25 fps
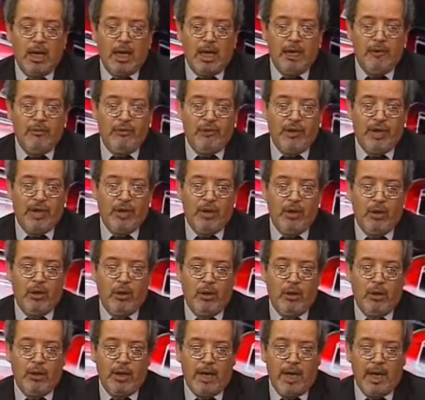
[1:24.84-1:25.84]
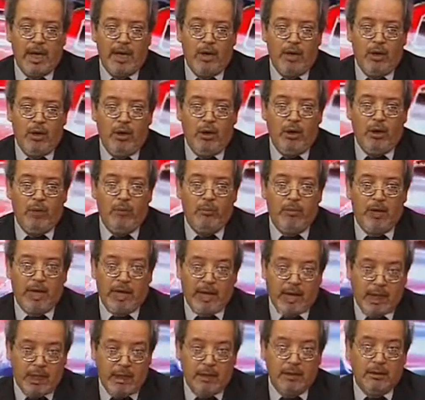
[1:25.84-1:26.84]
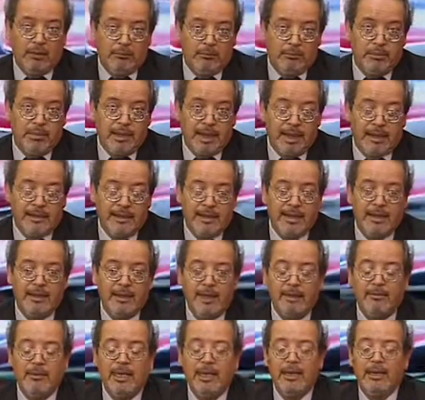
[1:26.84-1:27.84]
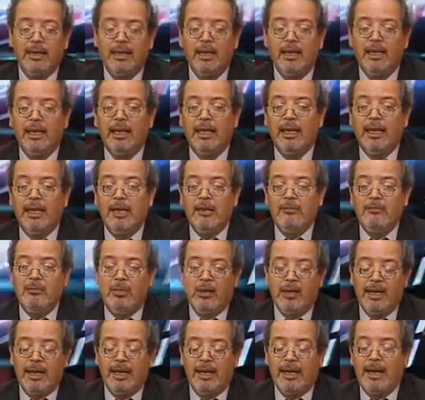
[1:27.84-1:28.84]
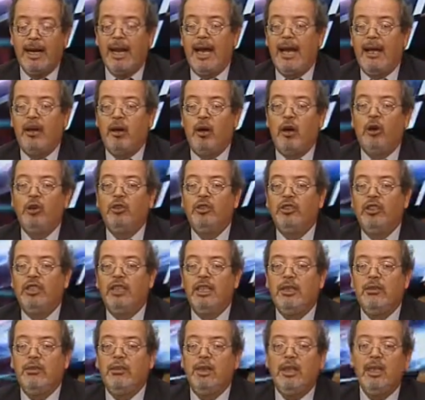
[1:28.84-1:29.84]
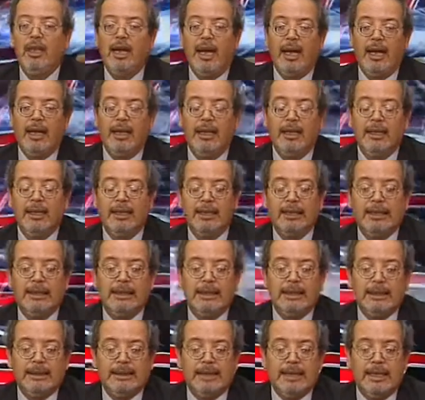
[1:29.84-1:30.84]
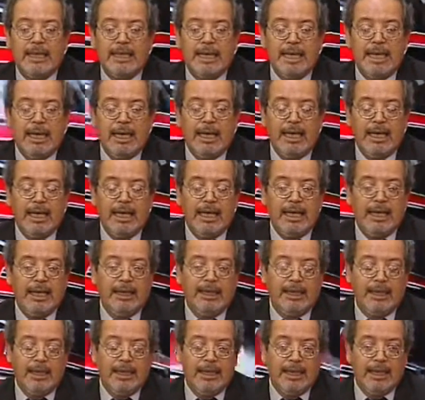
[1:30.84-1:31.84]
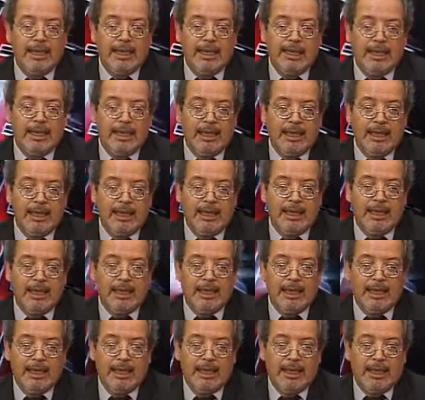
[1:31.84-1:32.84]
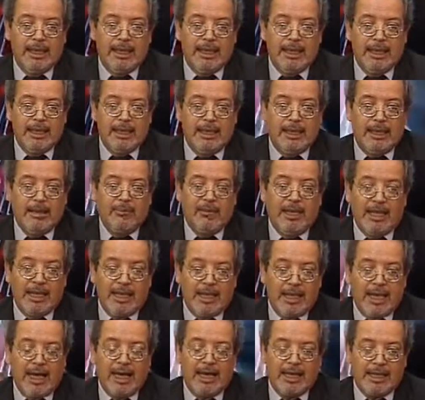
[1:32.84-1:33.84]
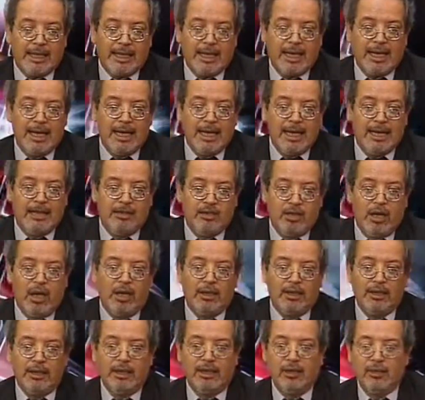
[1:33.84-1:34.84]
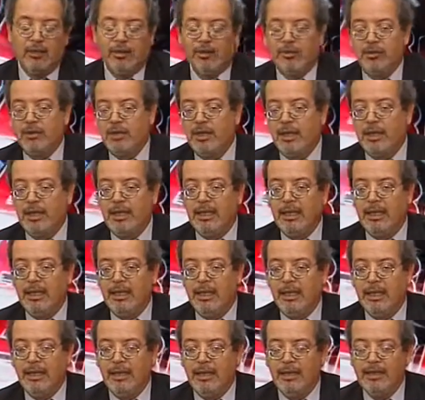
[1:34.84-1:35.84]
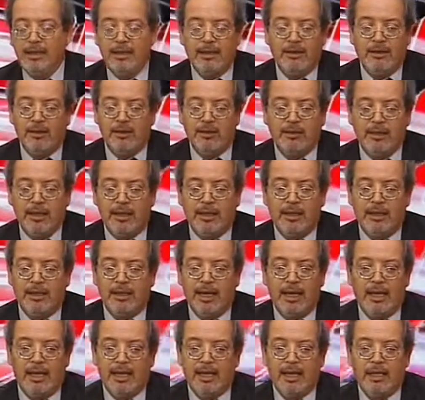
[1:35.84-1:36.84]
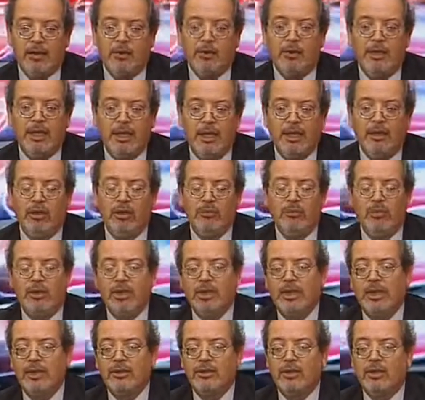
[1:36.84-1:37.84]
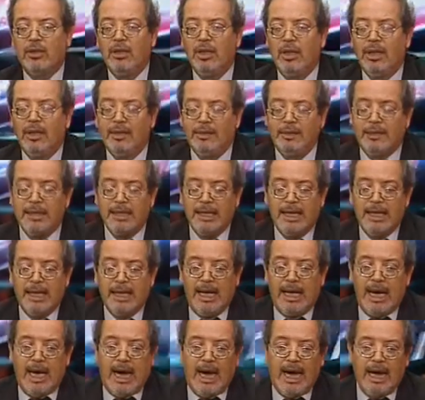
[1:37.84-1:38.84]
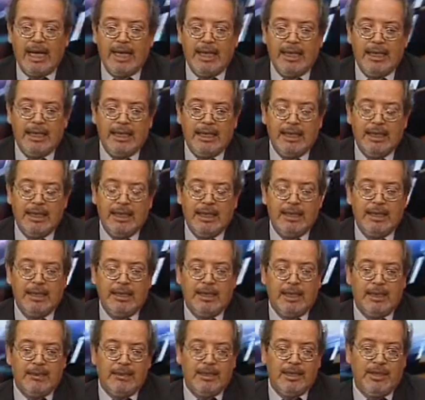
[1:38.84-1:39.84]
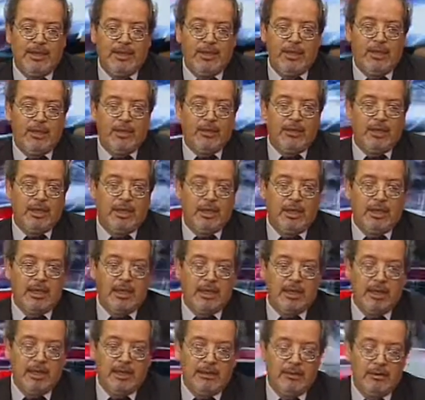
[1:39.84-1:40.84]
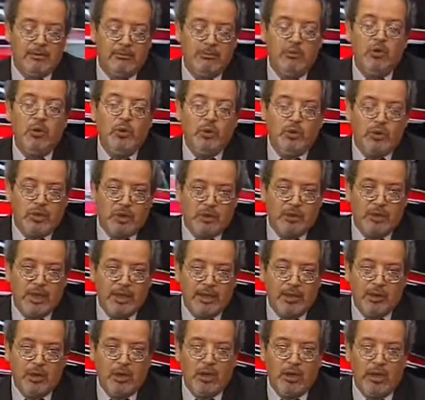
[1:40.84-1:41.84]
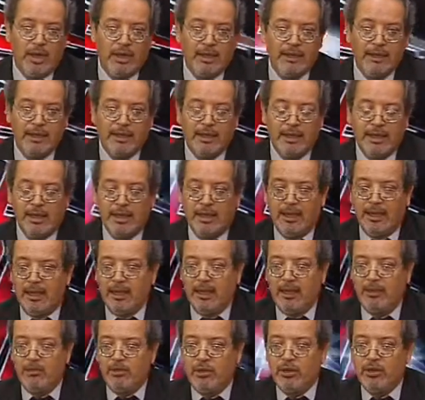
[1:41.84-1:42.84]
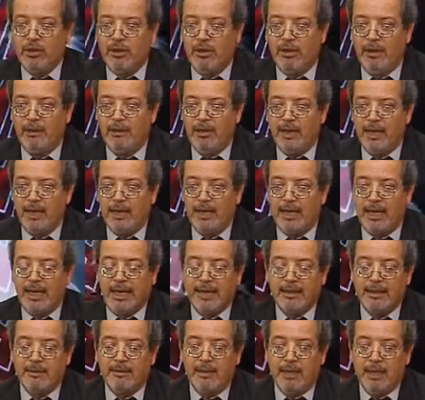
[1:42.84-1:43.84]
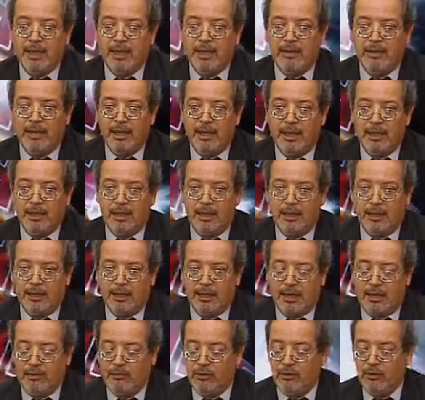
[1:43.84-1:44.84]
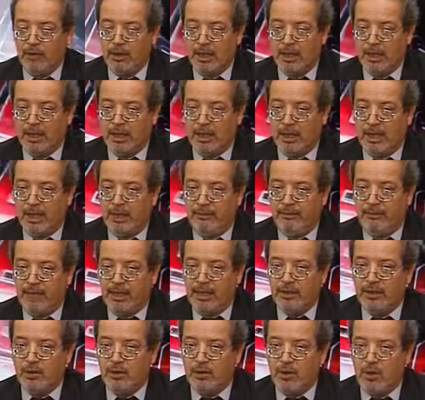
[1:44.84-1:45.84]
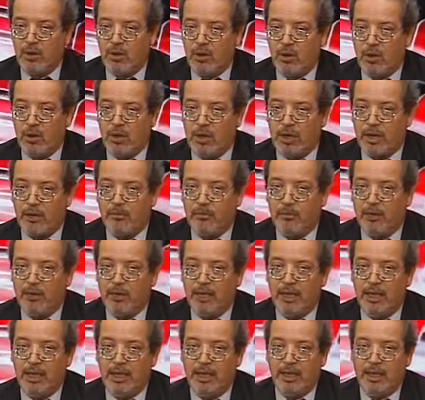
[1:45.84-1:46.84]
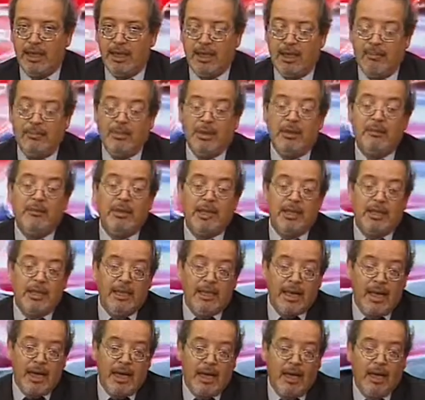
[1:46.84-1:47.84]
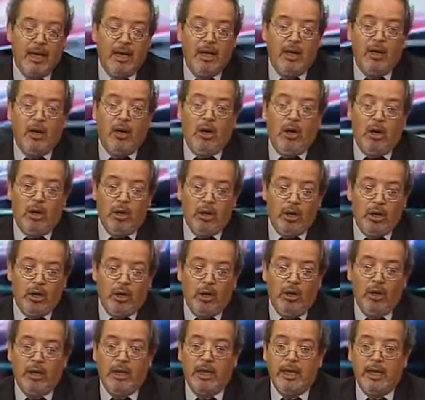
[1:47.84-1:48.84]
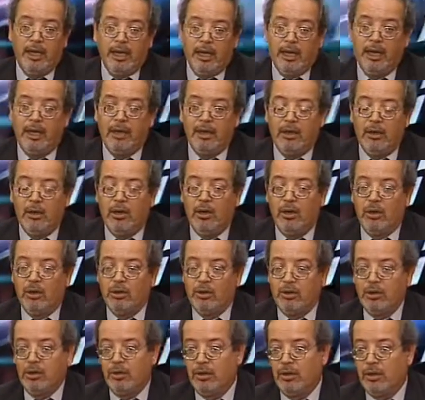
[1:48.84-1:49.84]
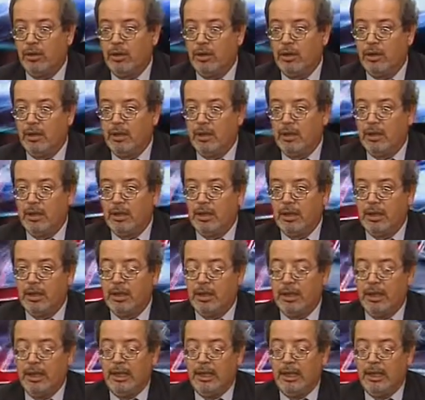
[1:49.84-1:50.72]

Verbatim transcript: Alfredo Cornejo para precisamente impedir la continuidad de este eh, tema de la reelección de los intendentes. Esto se está discutiendo por estas horas, hay intervención de muchos sectores, eh, posiblemente ya la semana que viene tendremos el fallo correspondiente que permitirá o no que los... Eh,